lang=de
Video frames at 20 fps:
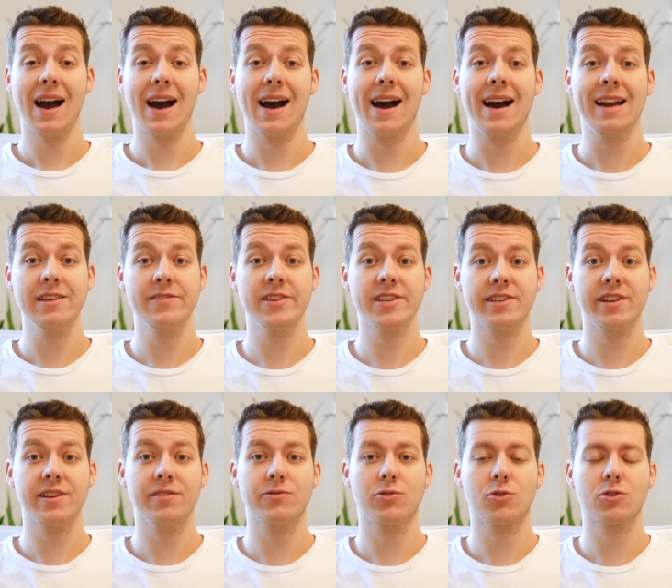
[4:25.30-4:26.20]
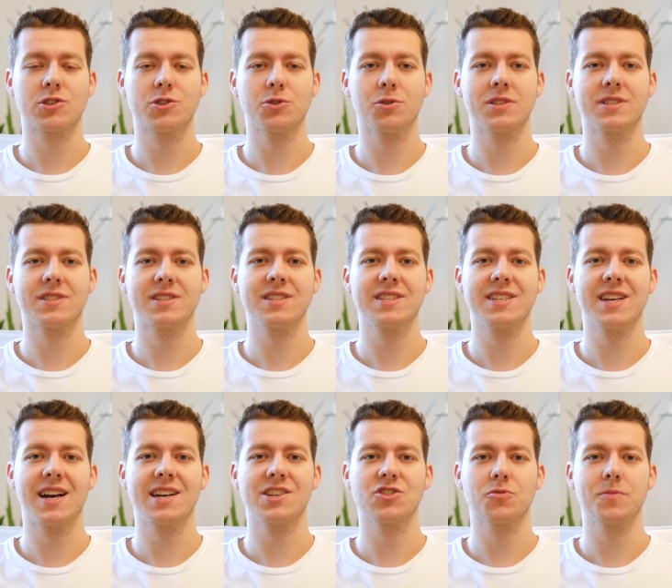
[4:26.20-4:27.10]
Alle wichtigen Funktionen sind
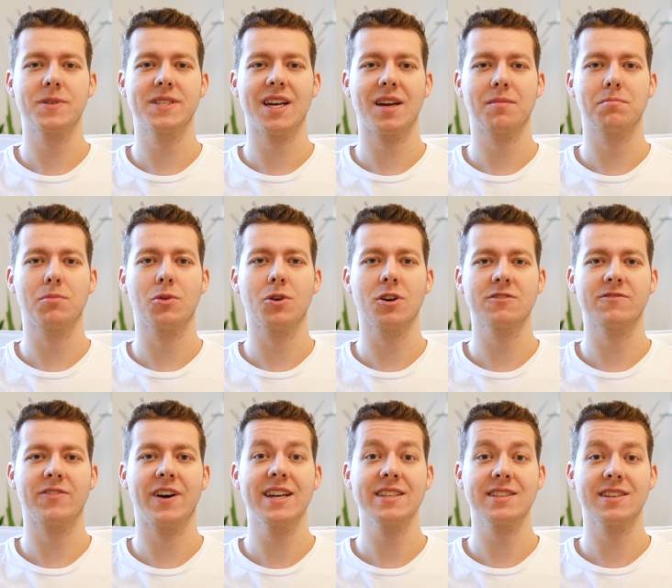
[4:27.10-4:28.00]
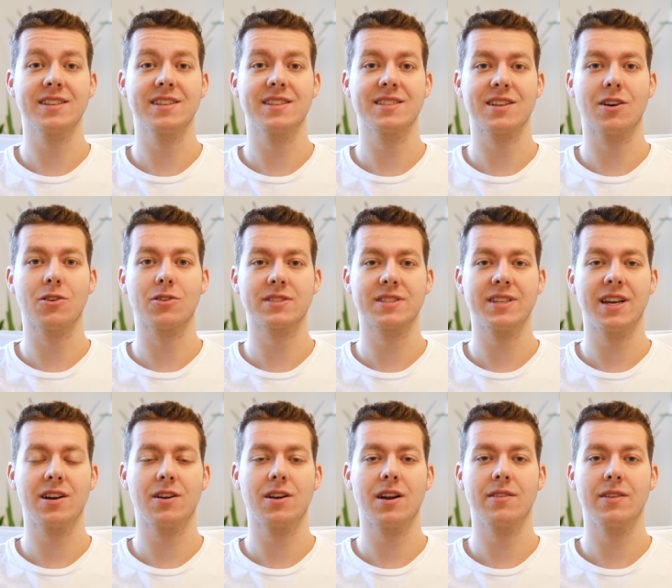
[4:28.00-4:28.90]
hier also mit an Bord. Weiterhin ist auch
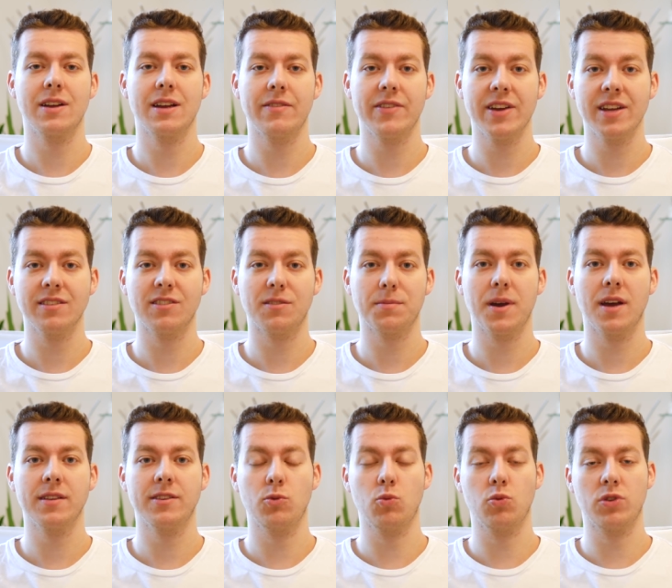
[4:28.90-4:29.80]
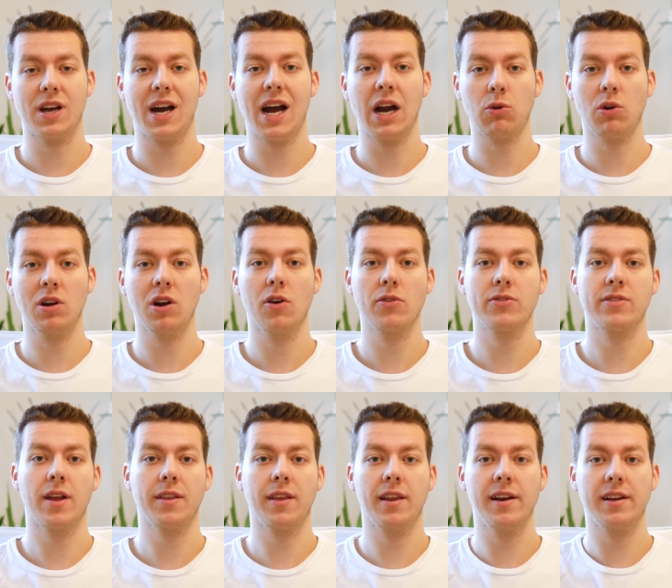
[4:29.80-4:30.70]
sehr erwähnenswert die gute
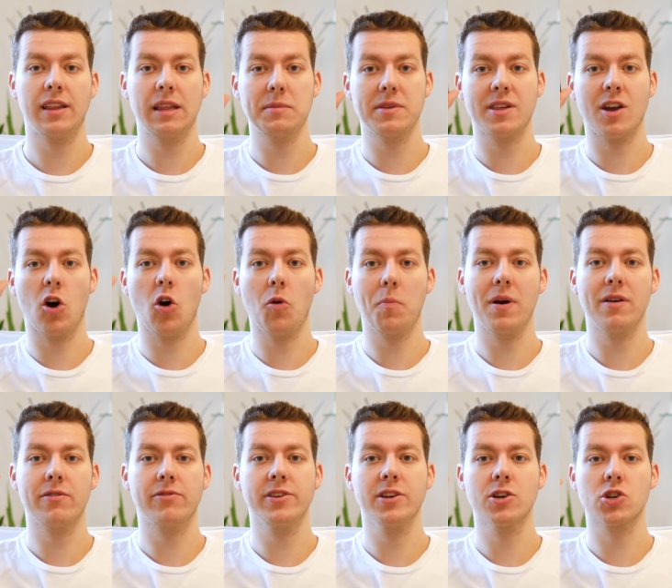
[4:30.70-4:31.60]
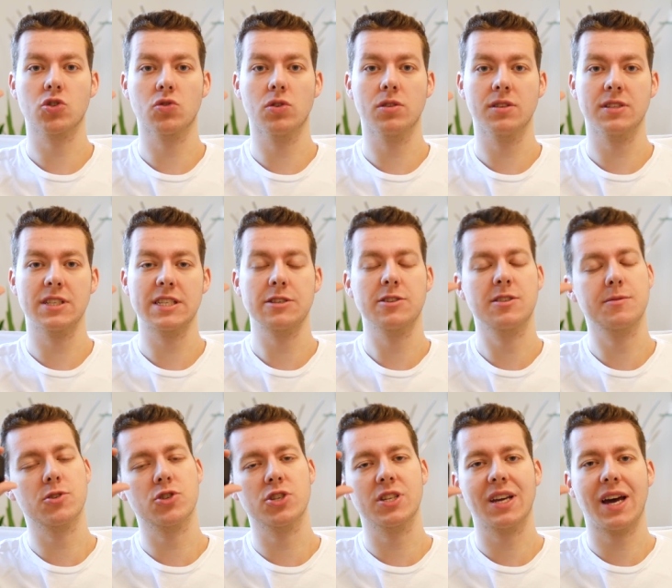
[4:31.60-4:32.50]
Akkulaufzeit. Die liegt nämlich auch bei 4 Stunden, also
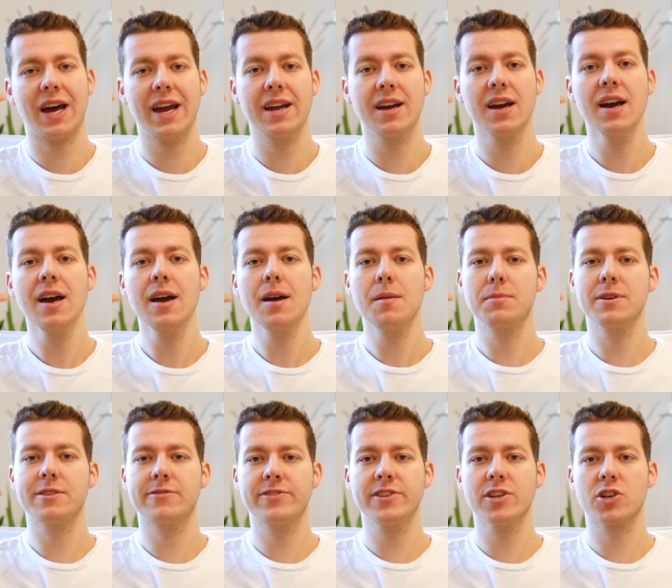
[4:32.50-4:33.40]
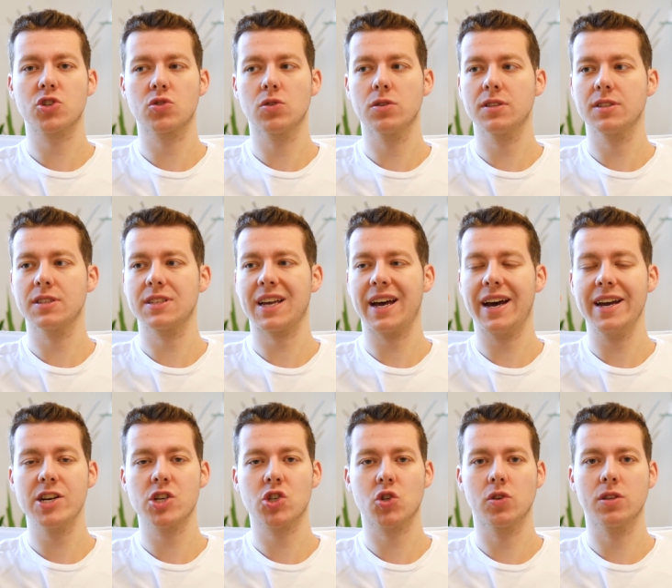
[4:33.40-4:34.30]
zwischen 3 bis 4 Stunden.
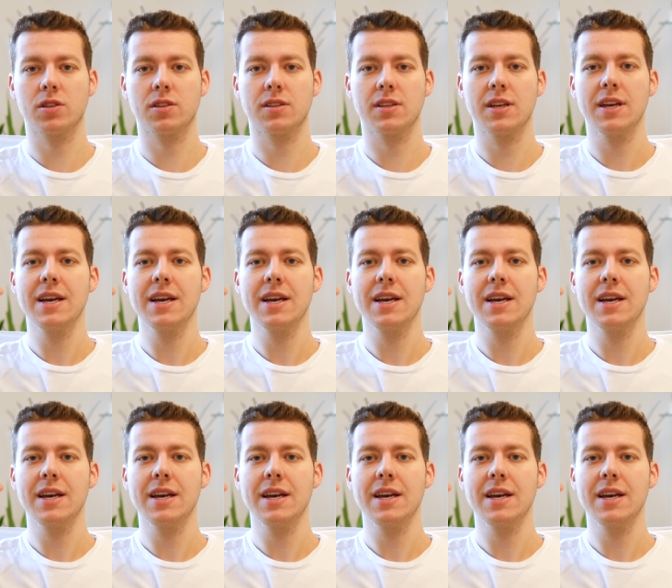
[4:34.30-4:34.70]
3 Stunden